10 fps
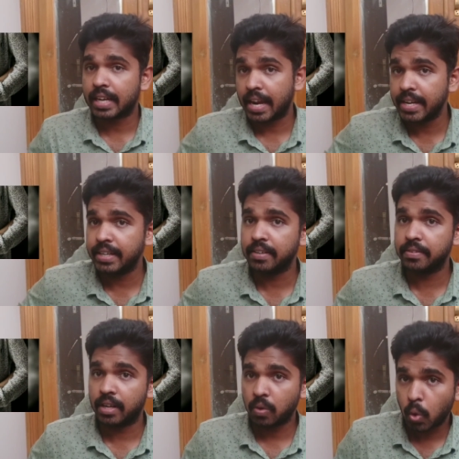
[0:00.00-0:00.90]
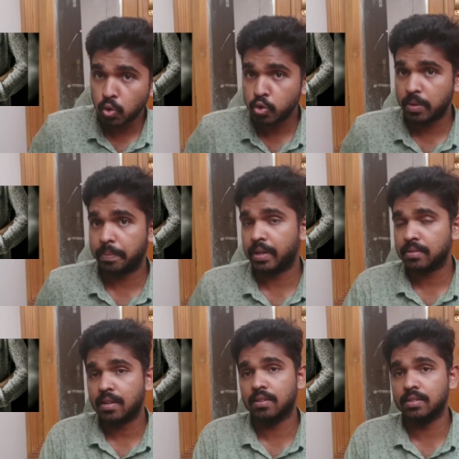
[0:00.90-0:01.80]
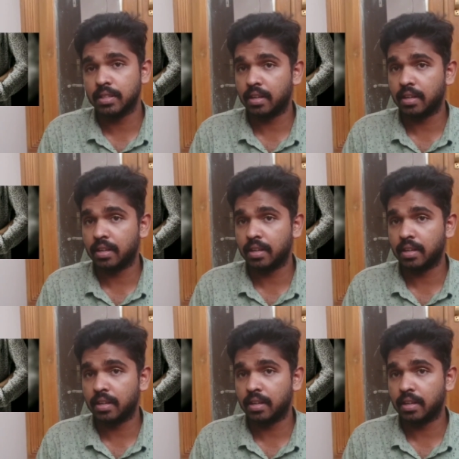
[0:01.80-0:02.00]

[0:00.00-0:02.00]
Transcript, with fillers: ரைட்டை விட கொஞ்சம் பெருசாக வந்து